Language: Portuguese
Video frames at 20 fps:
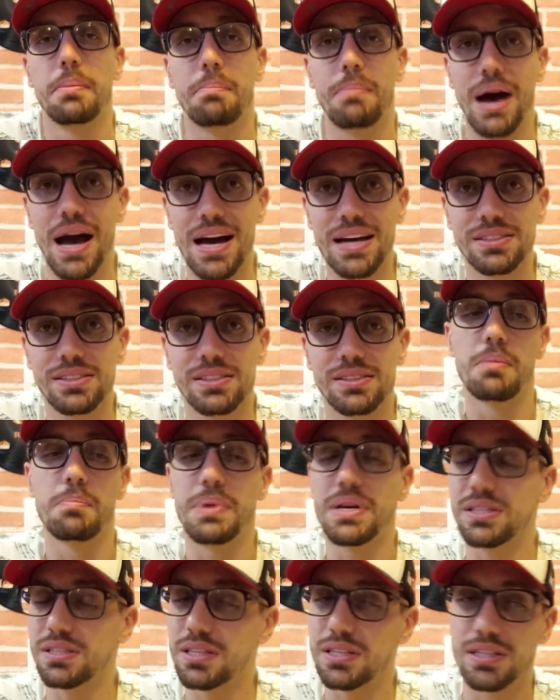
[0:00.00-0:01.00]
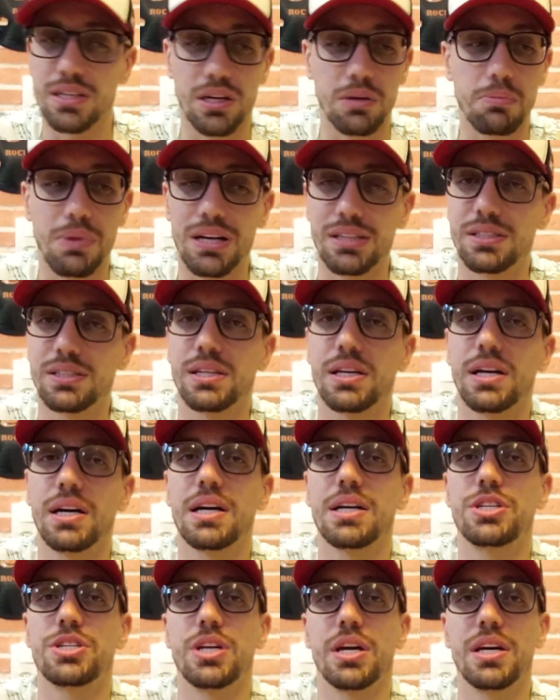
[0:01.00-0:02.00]
Mas pesquisando
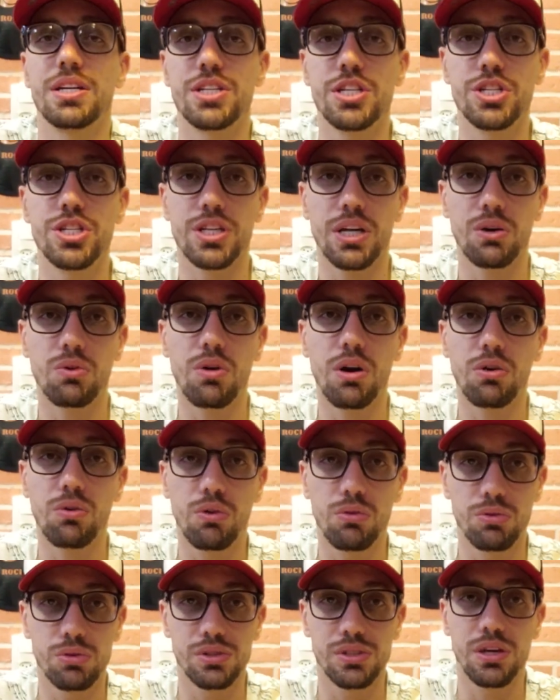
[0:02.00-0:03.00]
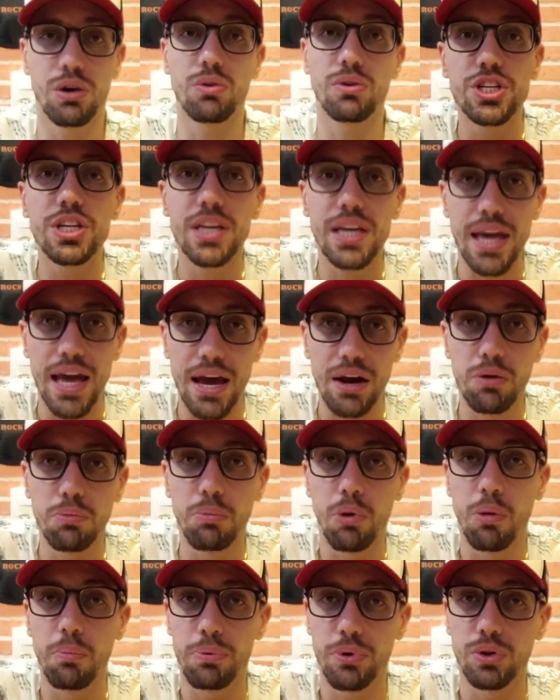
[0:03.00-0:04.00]
bastante, aí a gente chegou à conclusão de que era um
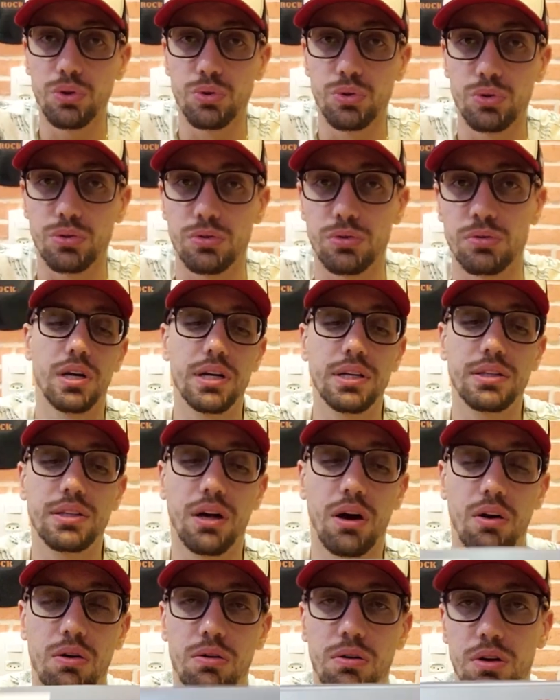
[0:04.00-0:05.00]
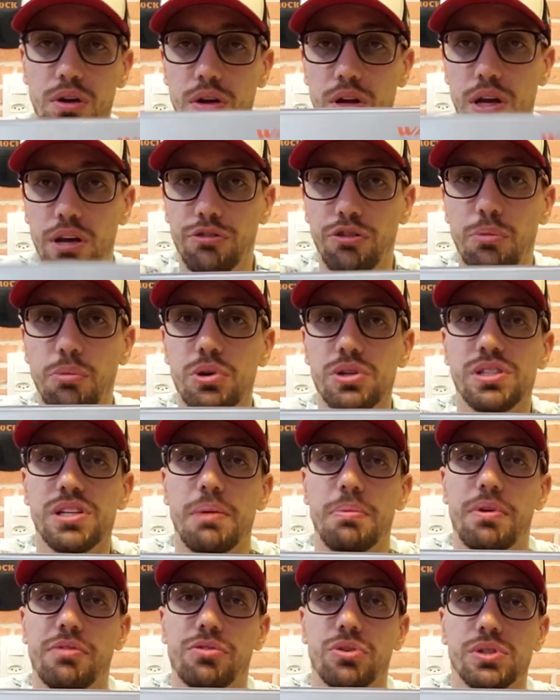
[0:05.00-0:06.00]
bom produto. Então, eu vou
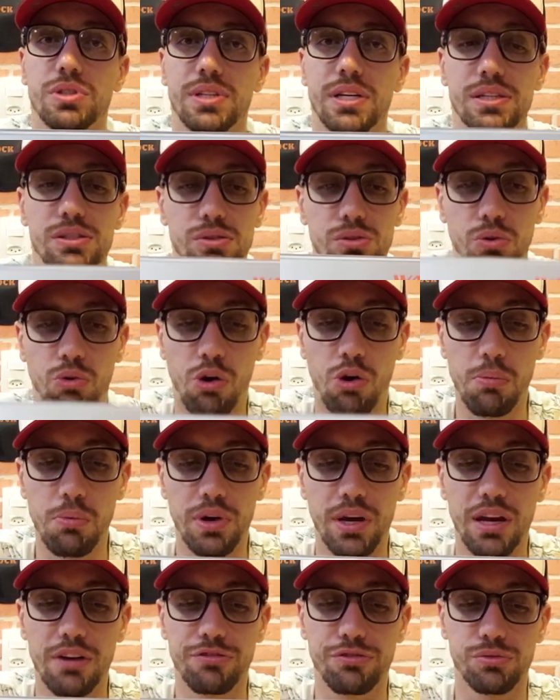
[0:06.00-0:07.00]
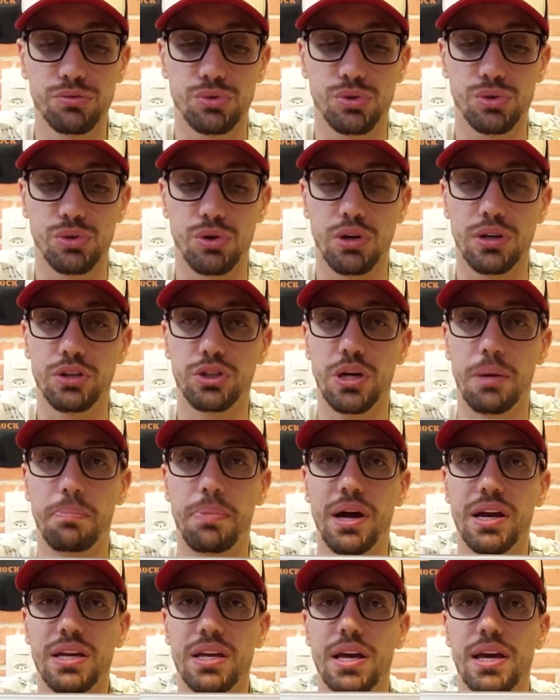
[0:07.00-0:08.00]
mostrar para vocês como que ele funciona. Eu já
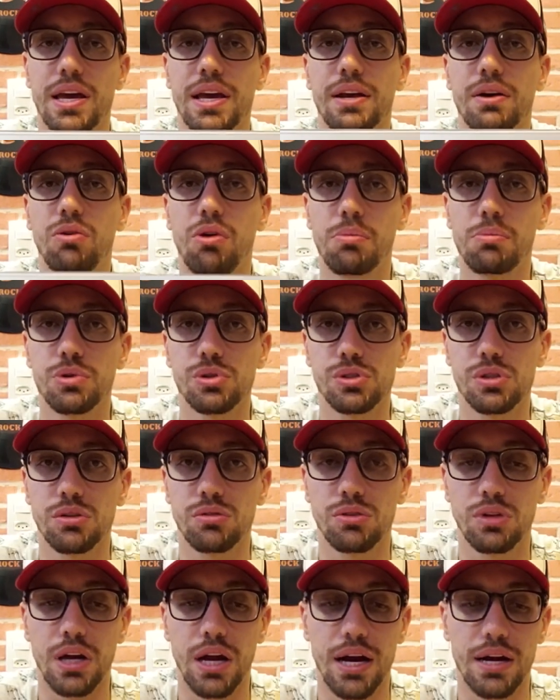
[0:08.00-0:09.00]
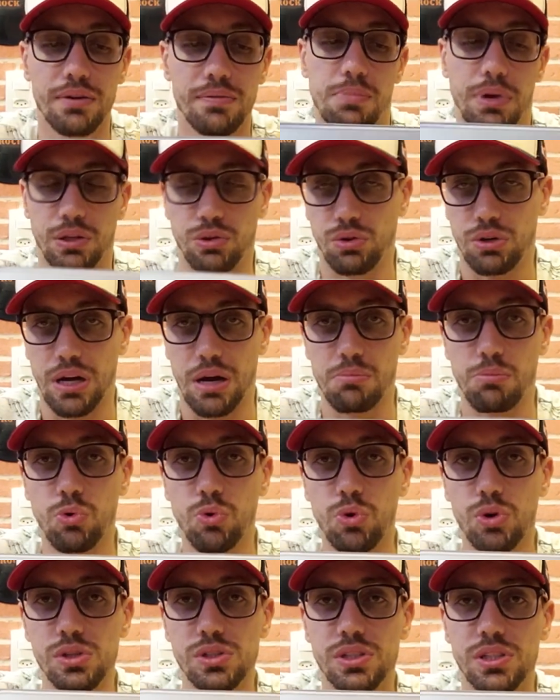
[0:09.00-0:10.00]
parei ele com meu celular para tocar
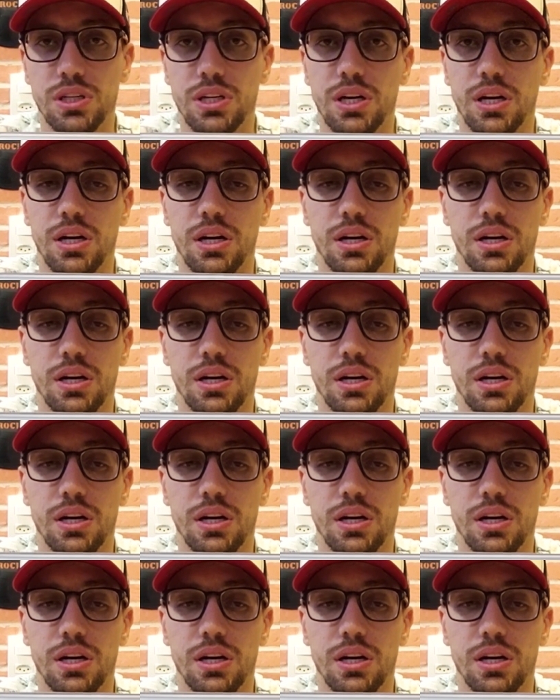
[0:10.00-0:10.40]
música